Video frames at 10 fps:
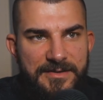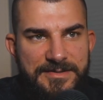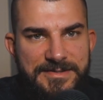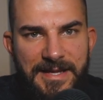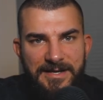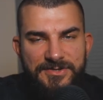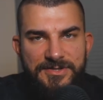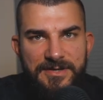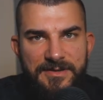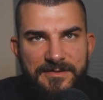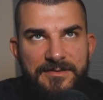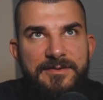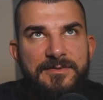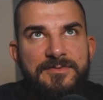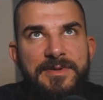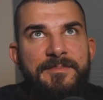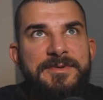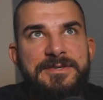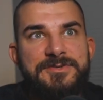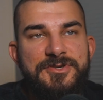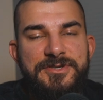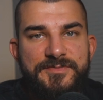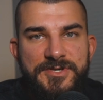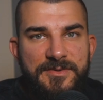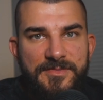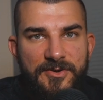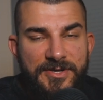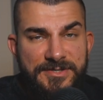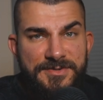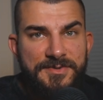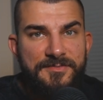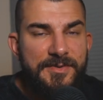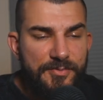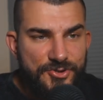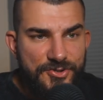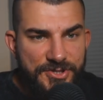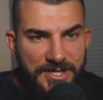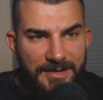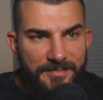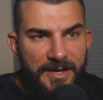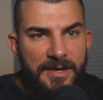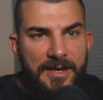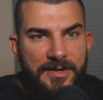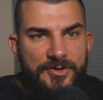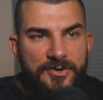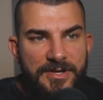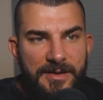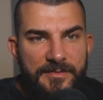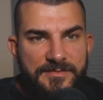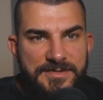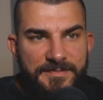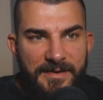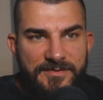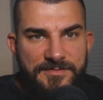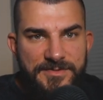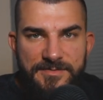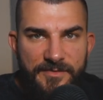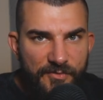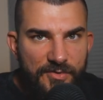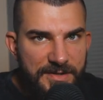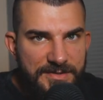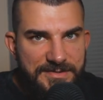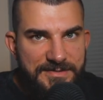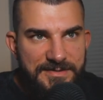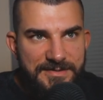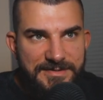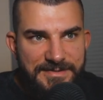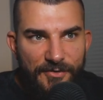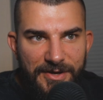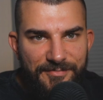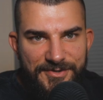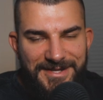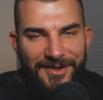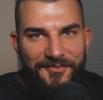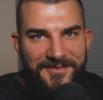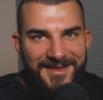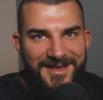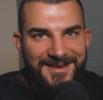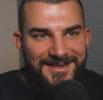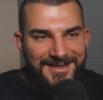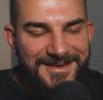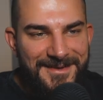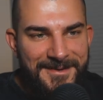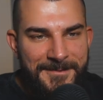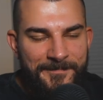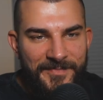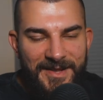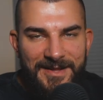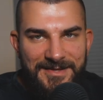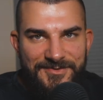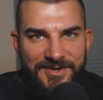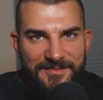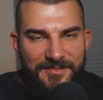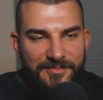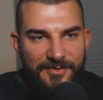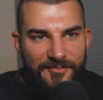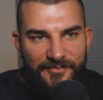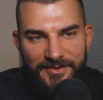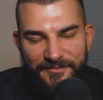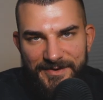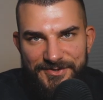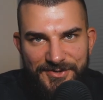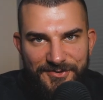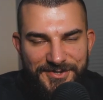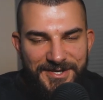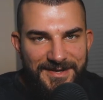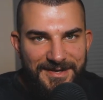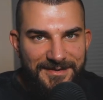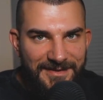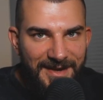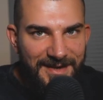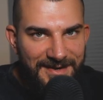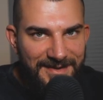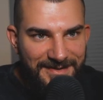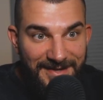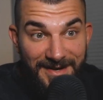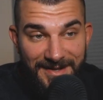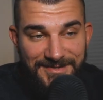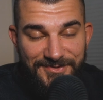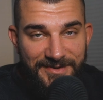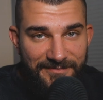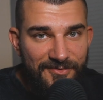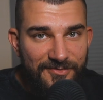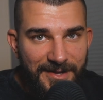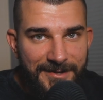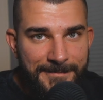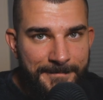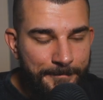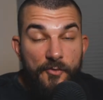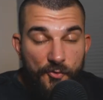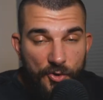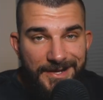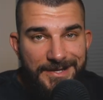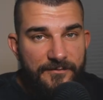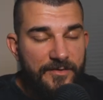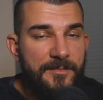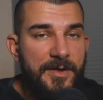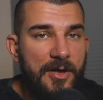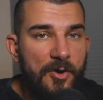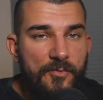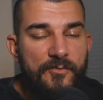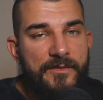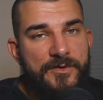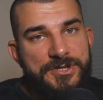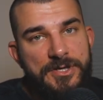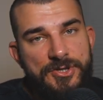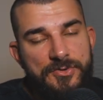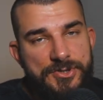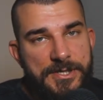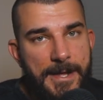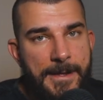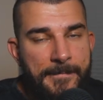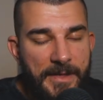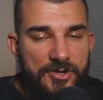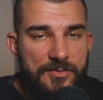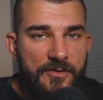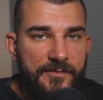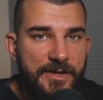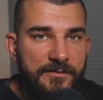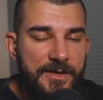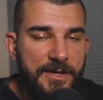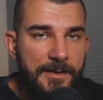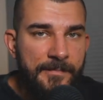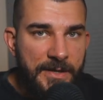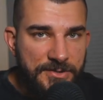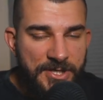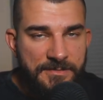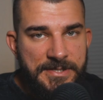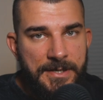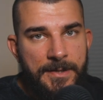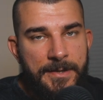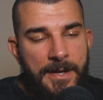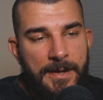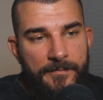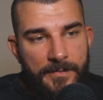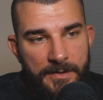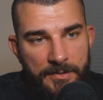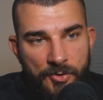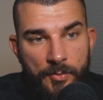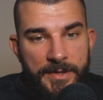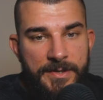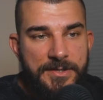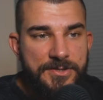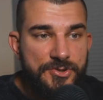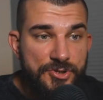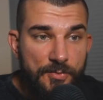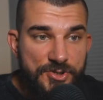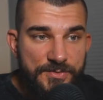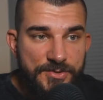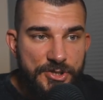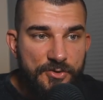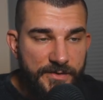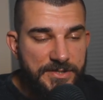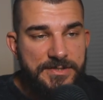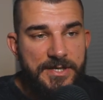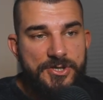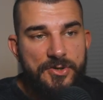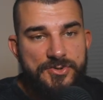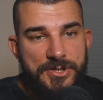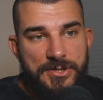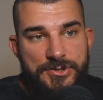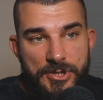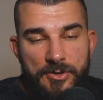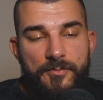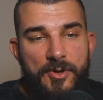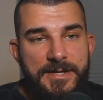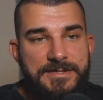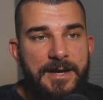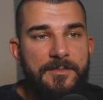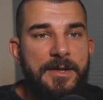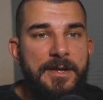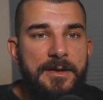e, starać się napisać coś nieprzyjemnego, tak żebyśmy my poczuli się lepiej, tylko najpierw sprawdźmy, czy my w ogóle e, swoje postanowienia realizujemy, bo mówię, no większość ludzi ich nie, nie realizuje w ogóle. W kolejnym filmie omówię właśnie książkę Atomowe nawyki Jamesa Cleara, e, dokładnie co możemy się dowiedzieć z tej książki, czy ją polecam,